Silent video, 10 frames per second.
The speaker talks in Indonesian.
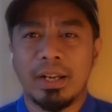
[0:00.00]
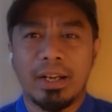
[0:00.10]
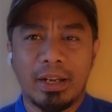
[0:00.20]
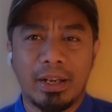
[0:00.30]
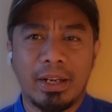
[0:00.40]

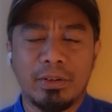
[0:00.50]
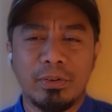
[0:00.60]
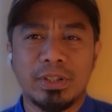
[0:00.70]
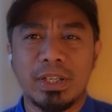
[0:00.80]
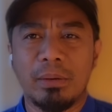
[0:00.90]
uh,
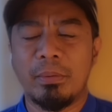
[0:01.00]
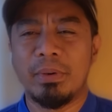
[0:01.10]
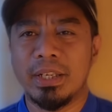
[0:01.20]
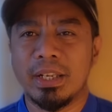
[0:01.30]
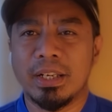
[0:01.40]
Indonesia
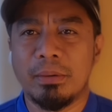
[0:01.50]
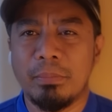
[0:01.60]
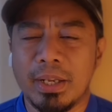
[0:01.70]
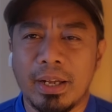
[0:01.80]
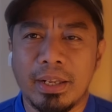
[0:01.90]
memiliki
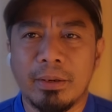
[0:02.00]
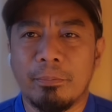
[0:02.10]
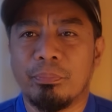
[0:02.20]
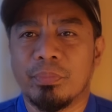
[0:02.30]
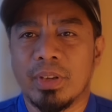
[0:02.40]
kelebihan